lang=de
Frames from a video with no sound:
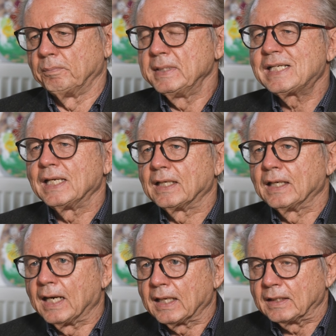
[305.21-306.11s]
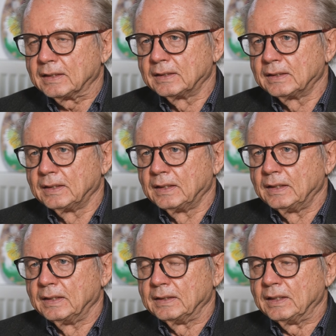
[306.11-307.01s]
misslichen Lage.
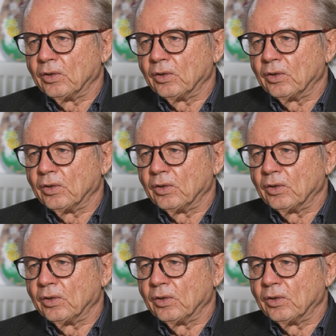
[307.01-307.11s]
Die